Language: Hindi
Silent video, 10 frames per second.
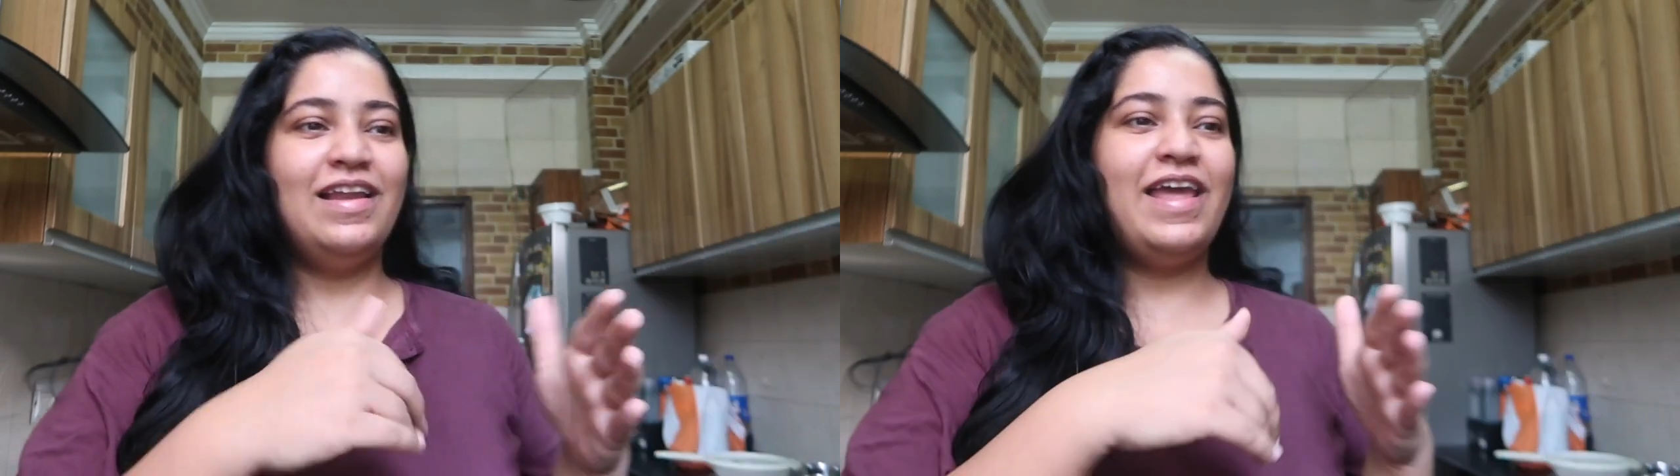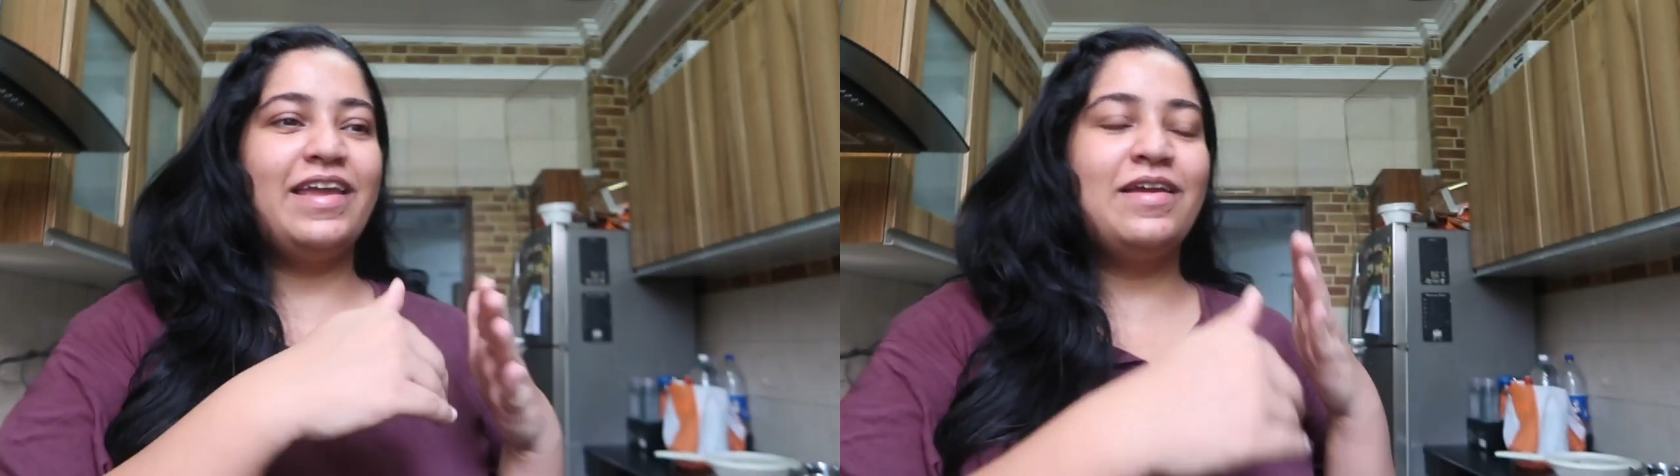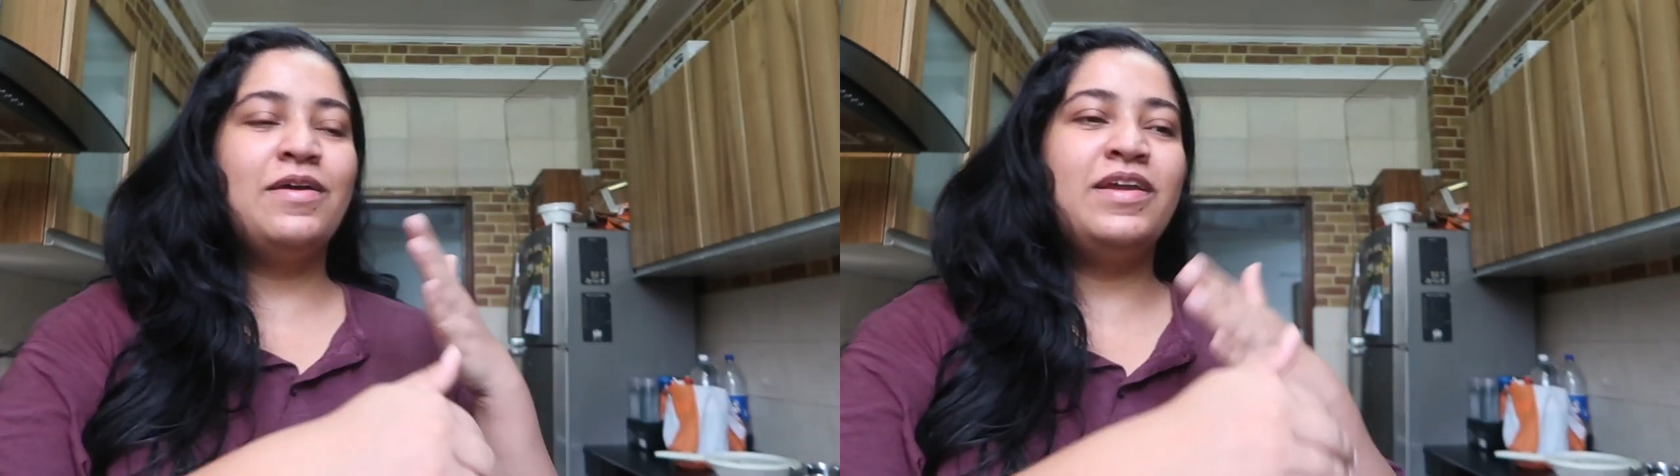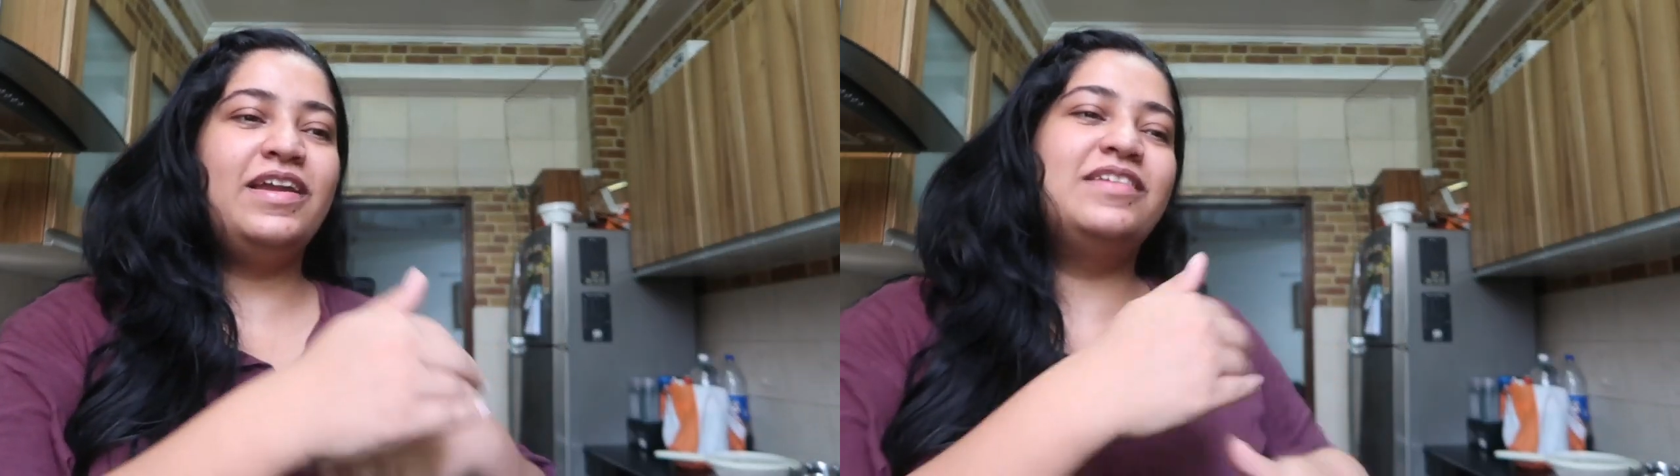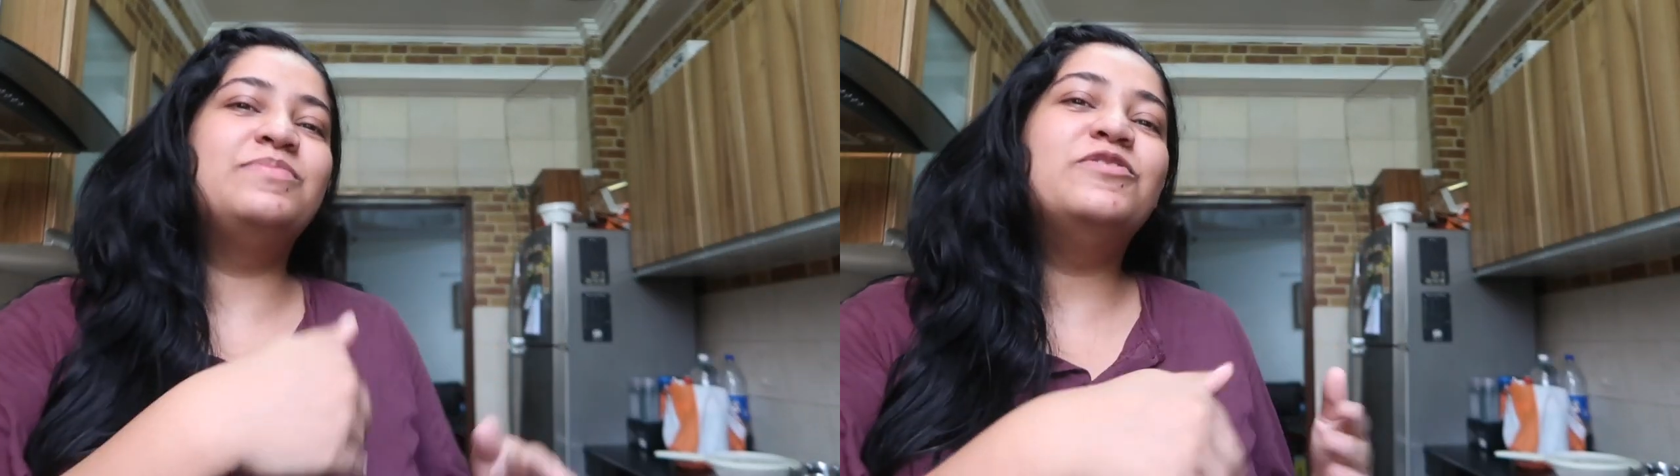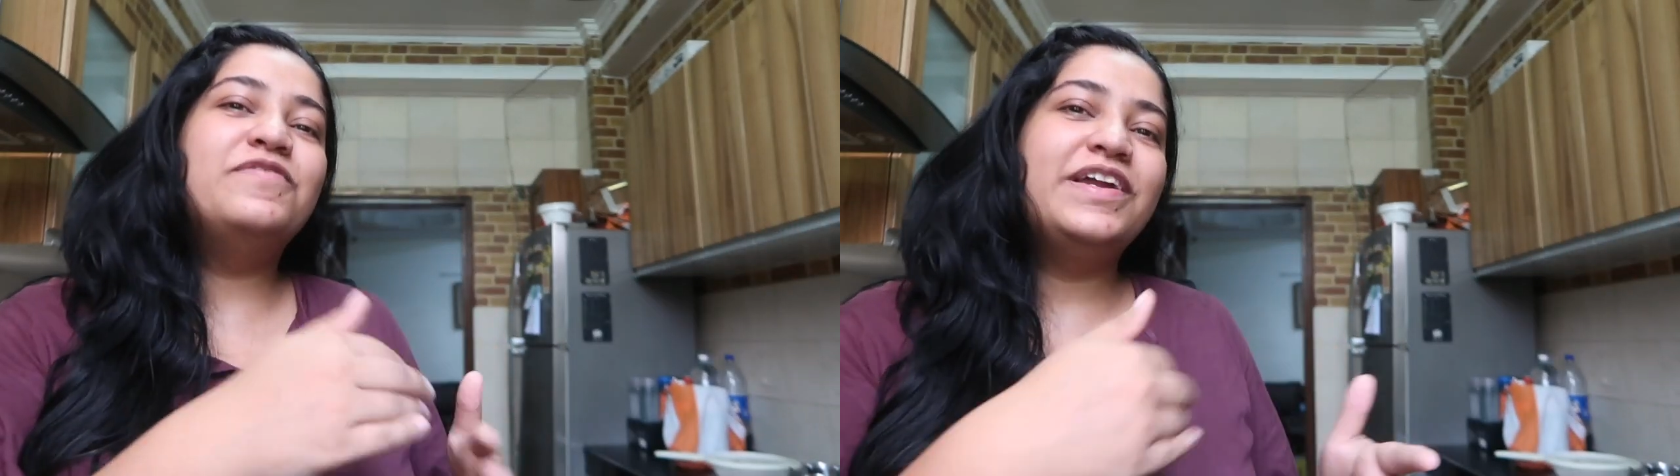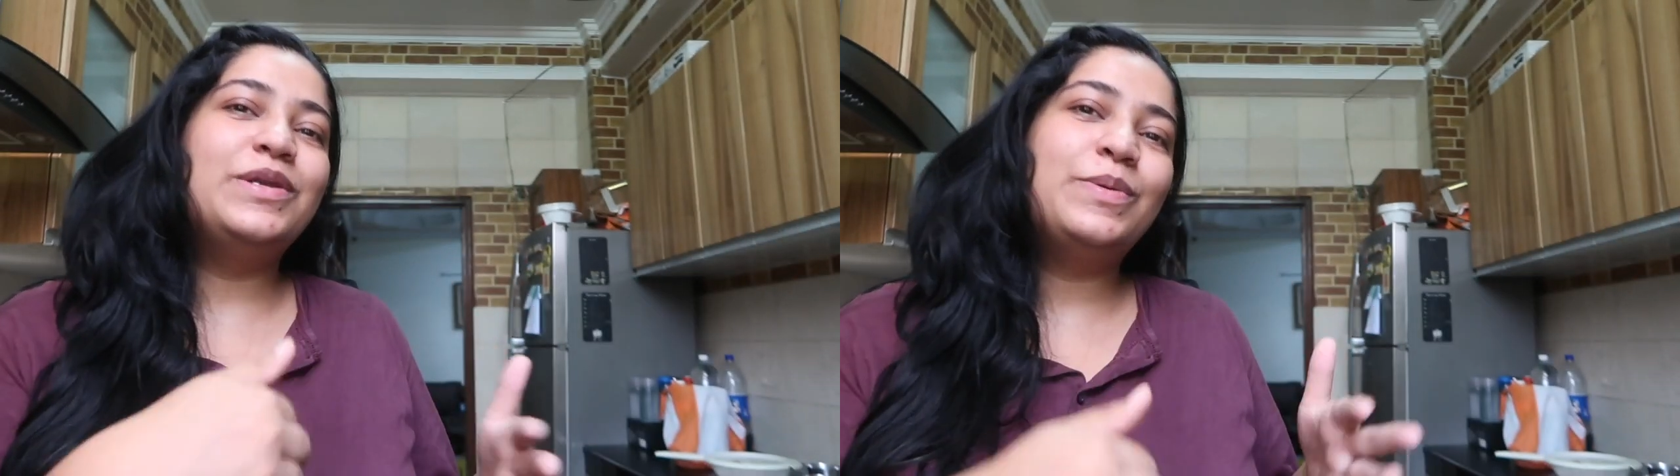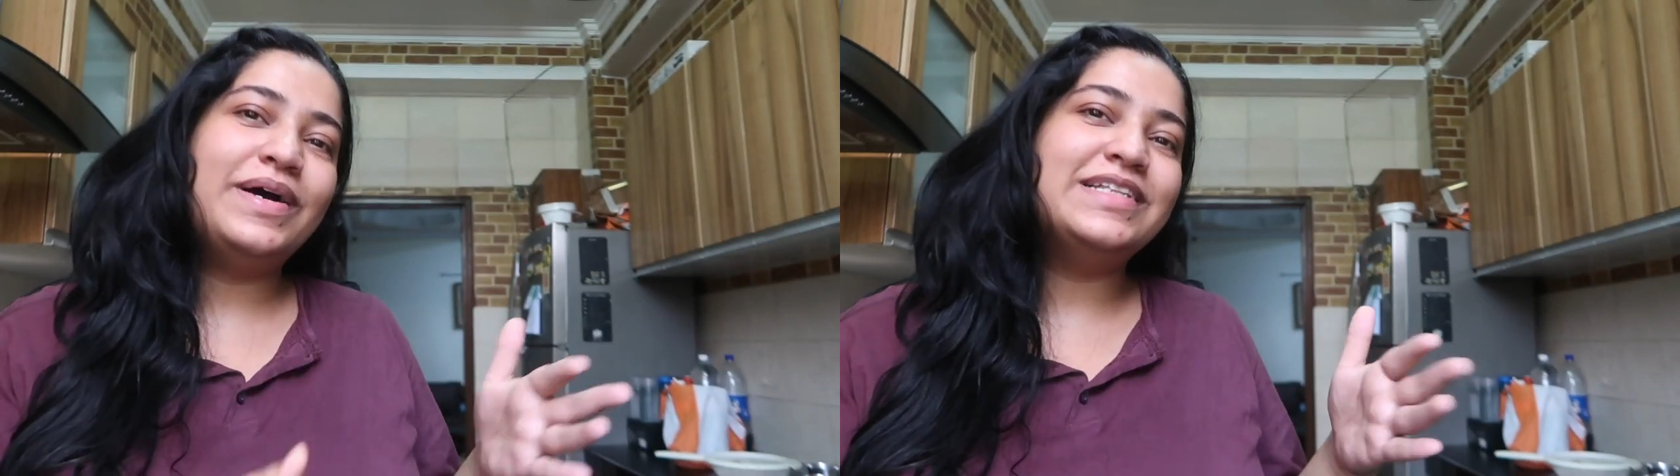लाइक इट्स
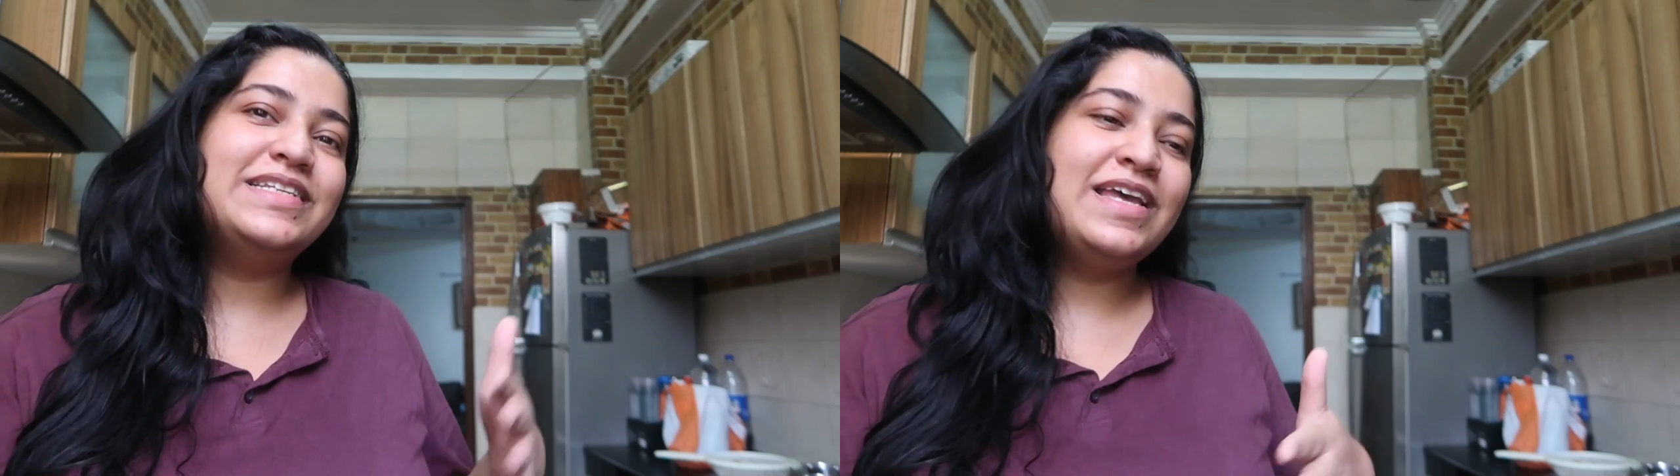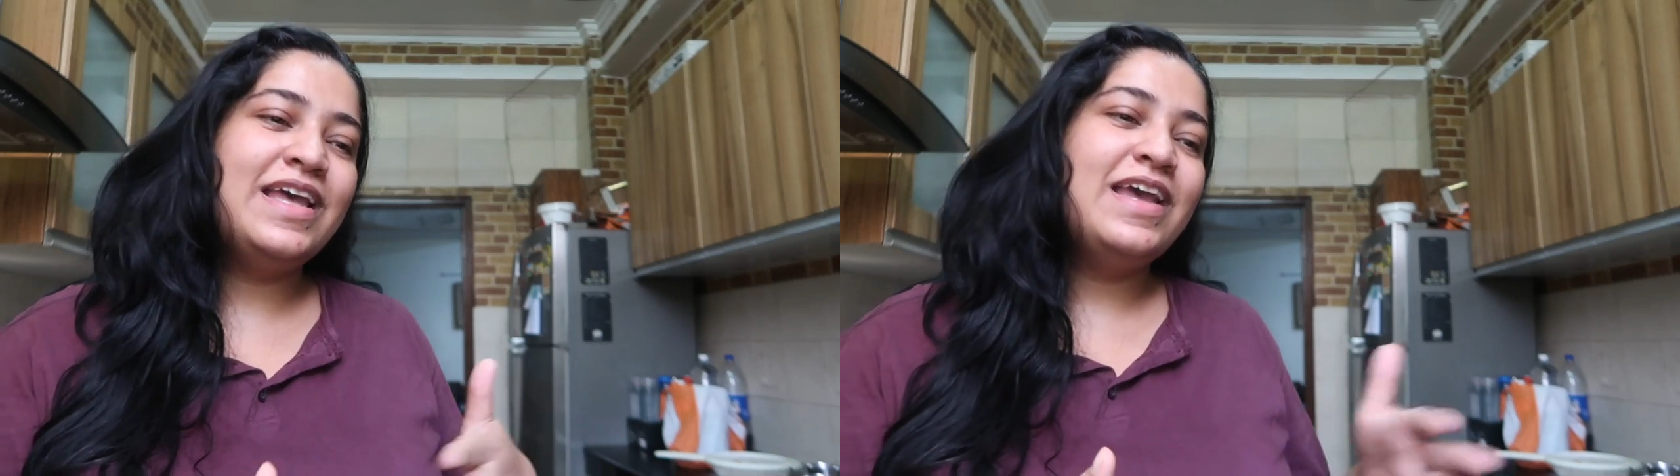मूविंग टूवर्ड्स